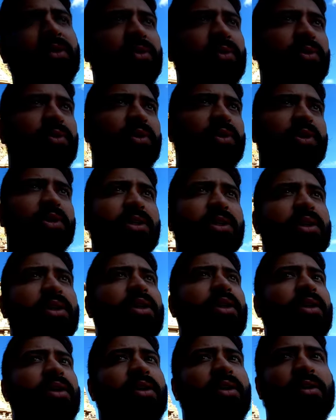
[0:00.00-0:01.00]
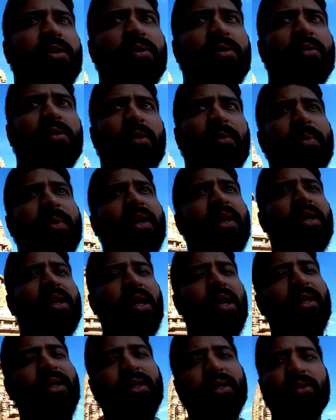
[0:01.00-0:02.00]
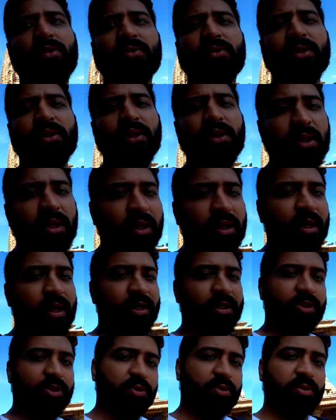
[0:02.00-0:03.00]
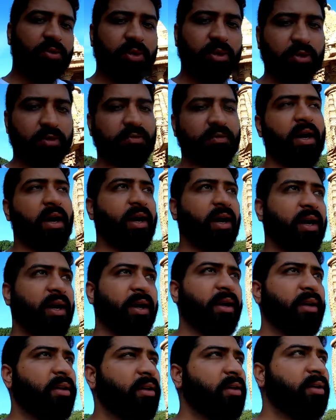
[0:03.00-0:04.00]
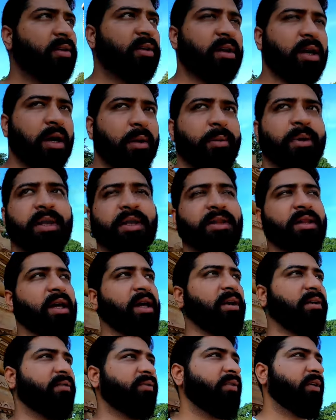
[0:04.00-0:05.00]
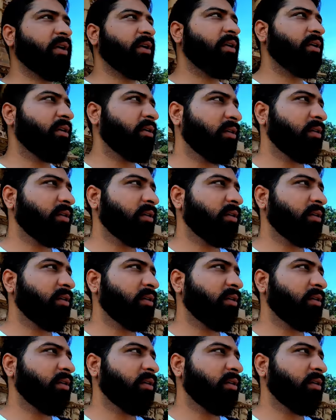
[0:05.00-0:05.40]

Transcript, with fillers: लोगों ने अपने कारीगरों से इन नक्काशियों को करवाया है काबिल तारीफ़ है